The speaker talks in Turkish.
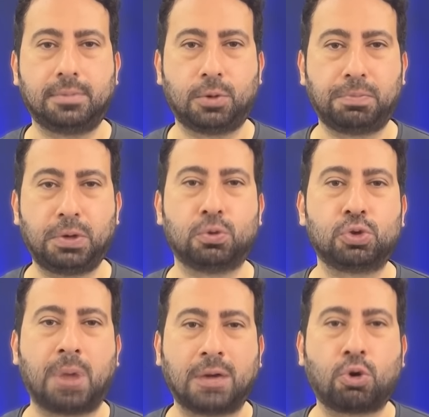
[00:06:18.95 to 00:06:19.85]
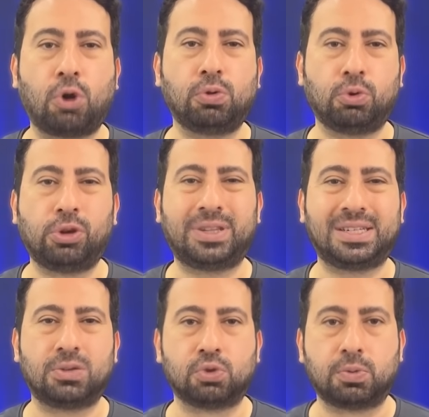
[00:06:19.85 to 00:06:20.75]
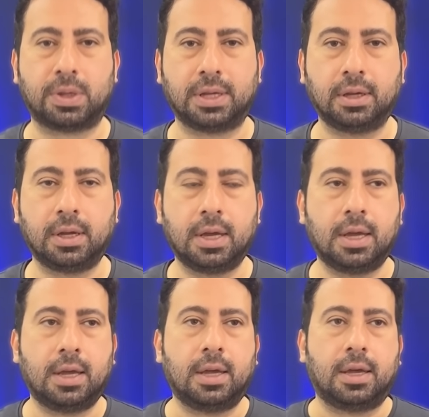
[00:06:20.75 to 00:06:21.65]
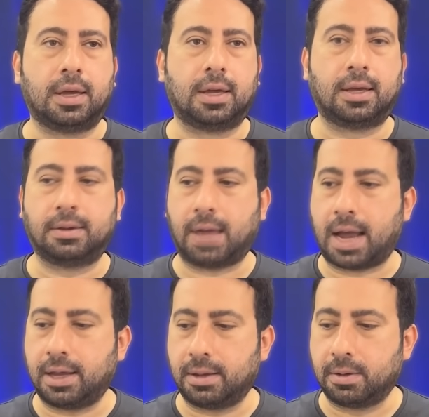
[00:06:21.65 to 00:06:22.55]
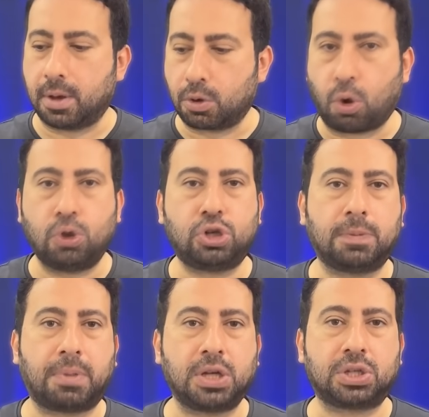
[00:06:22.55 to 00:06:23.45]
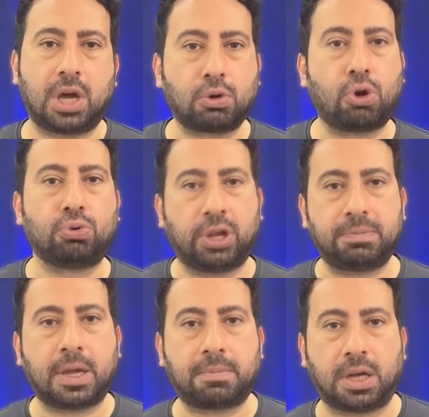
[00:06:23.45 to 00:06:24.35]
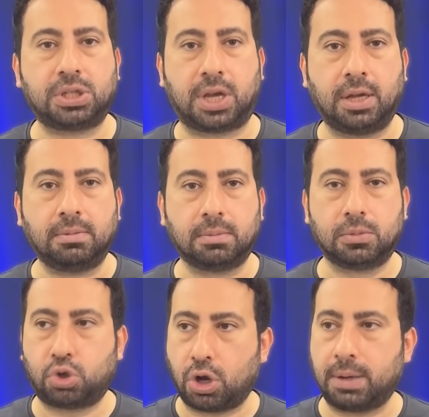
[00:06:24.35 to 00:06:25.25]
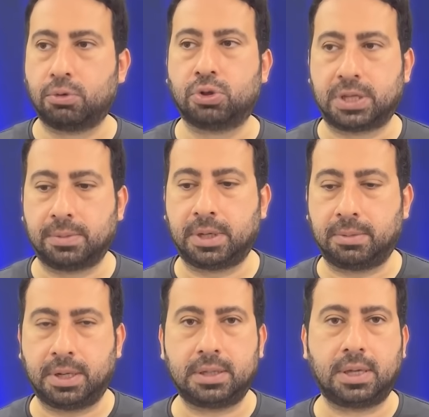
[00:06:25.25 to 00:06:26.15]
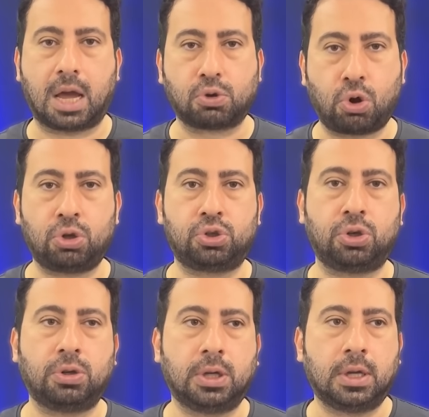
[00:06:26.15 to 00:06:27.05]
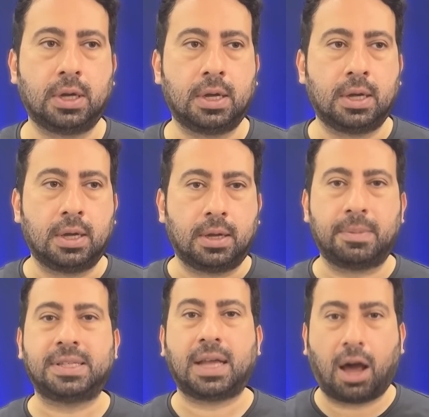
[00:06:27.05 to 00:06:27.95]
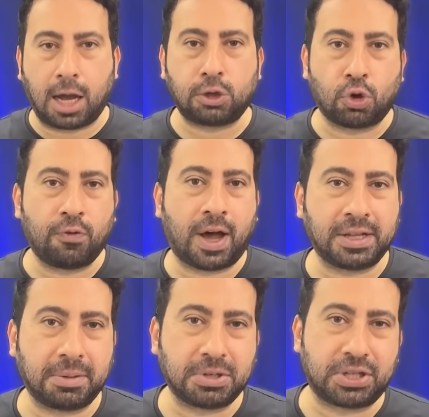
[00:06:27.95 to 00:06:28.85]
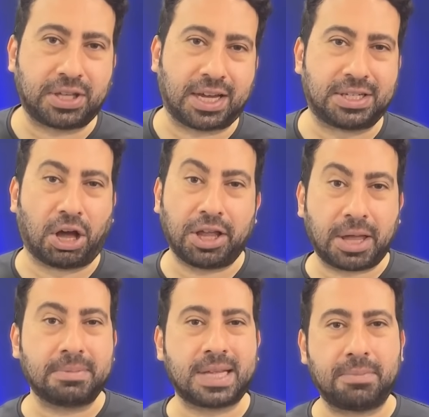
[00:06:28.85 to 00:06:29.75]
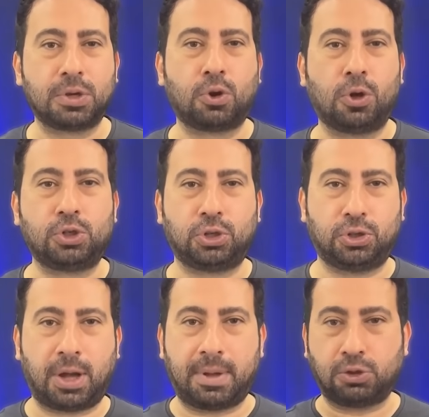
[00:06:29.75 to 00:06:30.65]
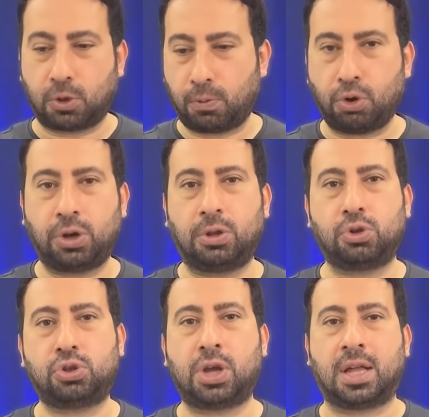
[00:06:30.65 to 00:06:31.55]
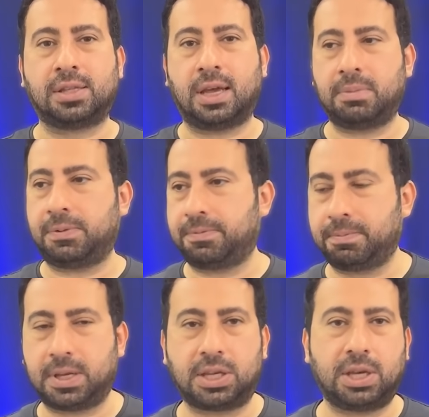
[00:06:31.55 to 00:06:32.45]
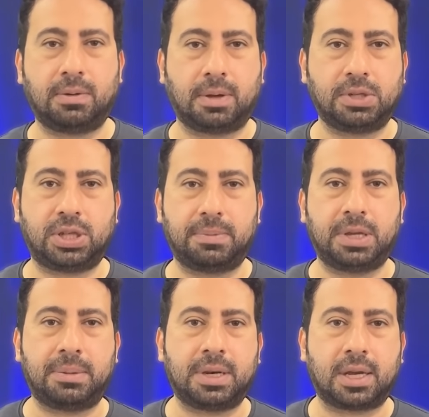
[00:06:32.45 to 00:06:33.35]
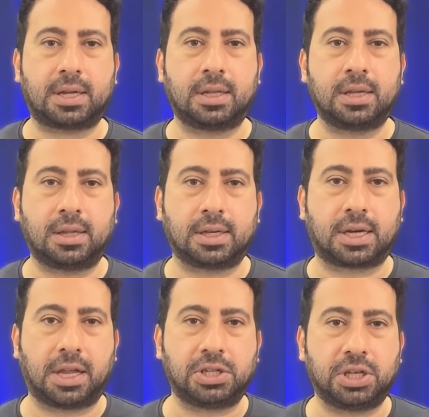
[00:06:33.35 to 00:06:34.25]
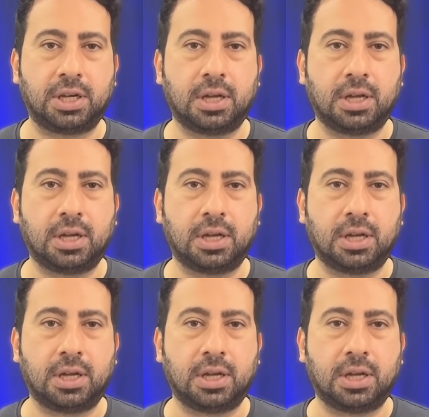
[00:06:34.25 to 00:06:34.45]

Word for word: bir uzman, gol üretici uzmanı. E, yani golcülük başka, gol üretmek başka. Şöyle bunu tanımlayabiliriz. Yani golcü mesela Ayton vardı ya Beşiktaş'ta. Adam tam bir golcüydü ama top önüne düştüğü anda bir iki işte birebir yakaladığı anda kaleciyi